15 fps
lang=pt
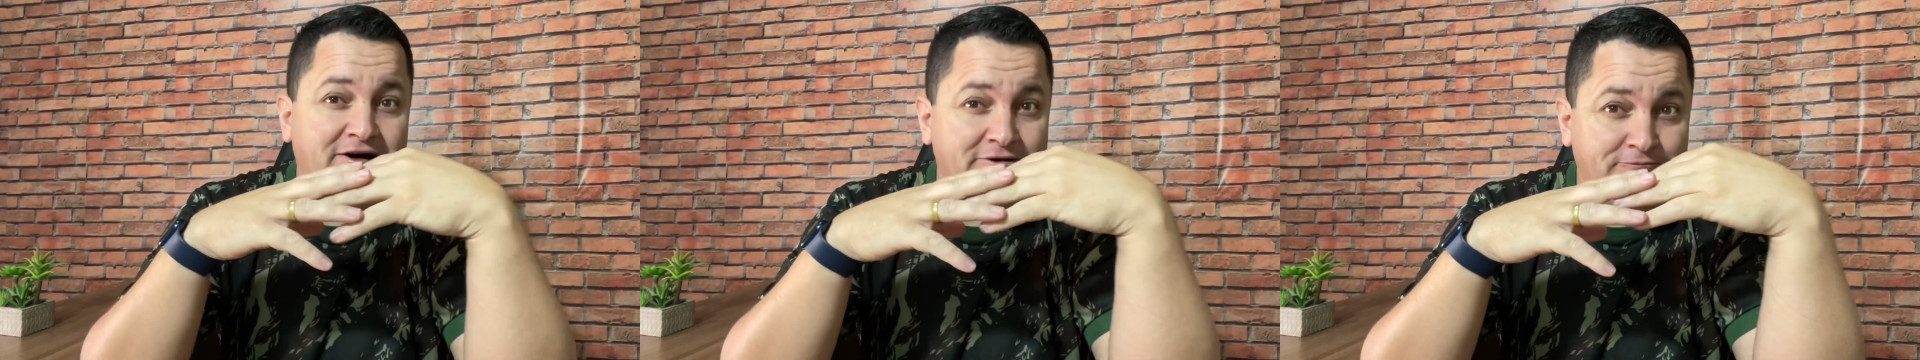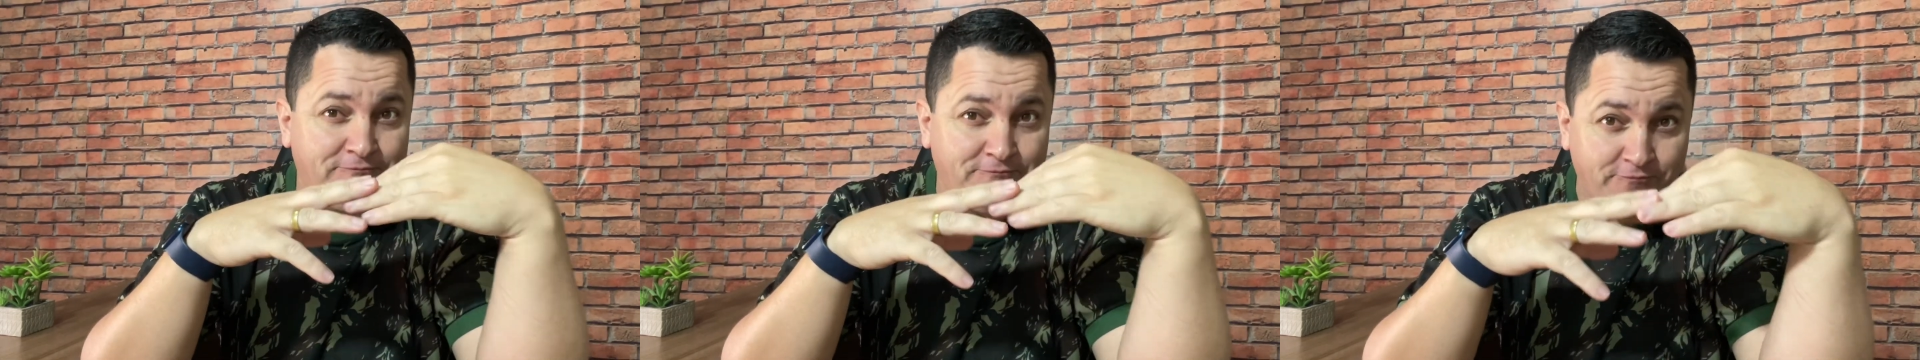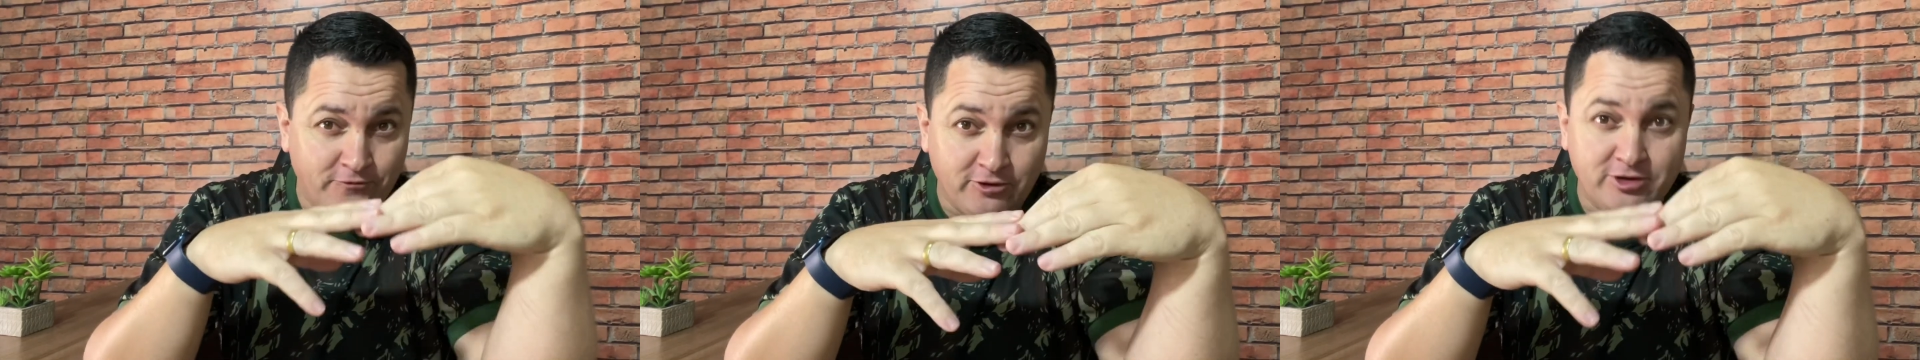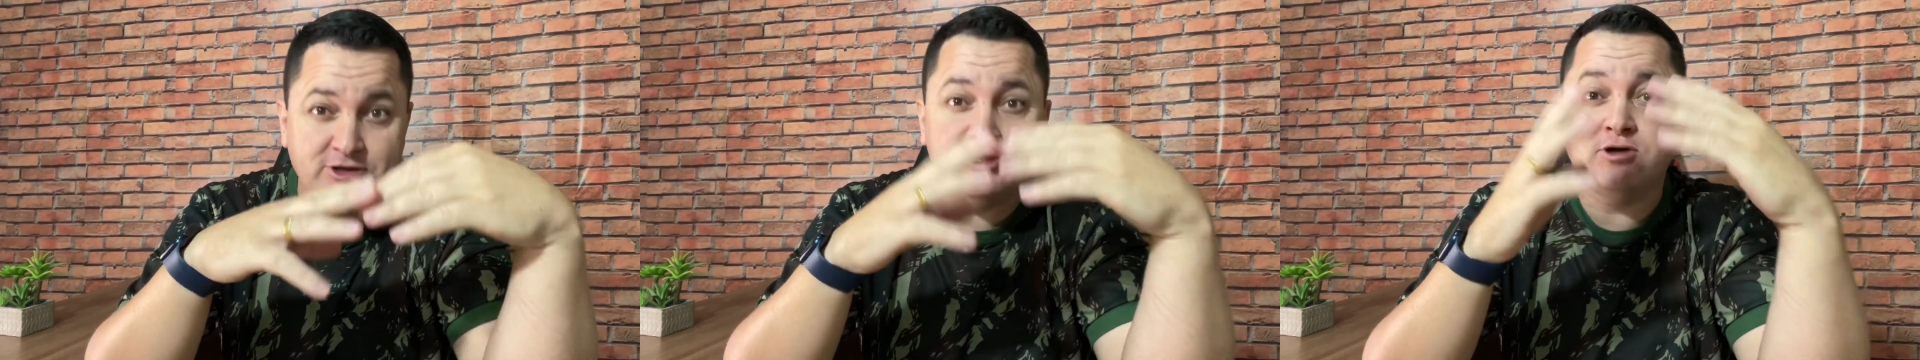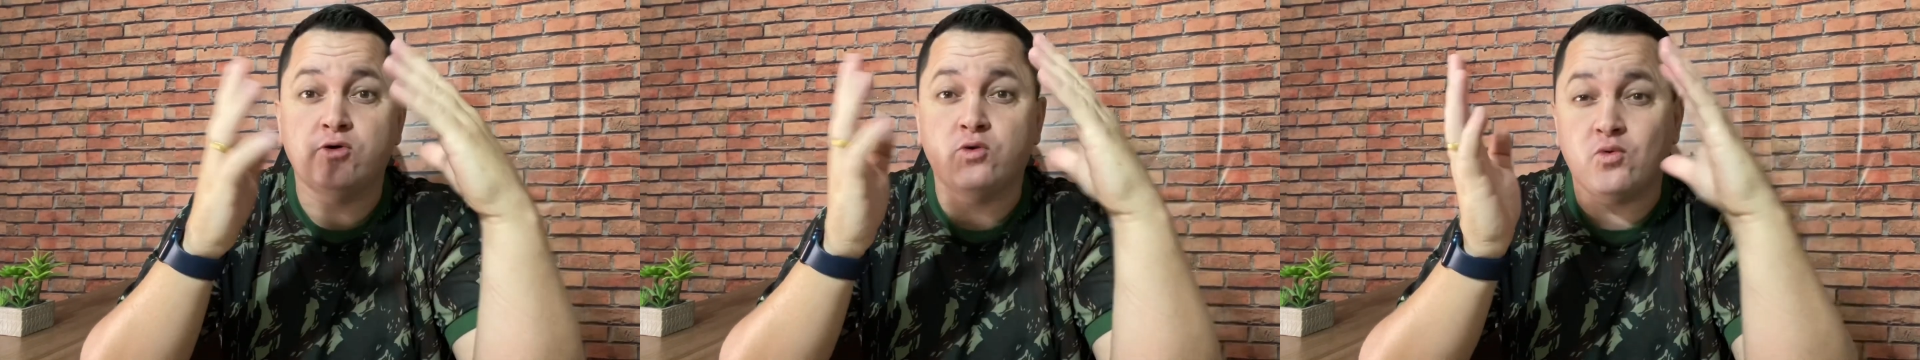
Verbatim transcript: iPhone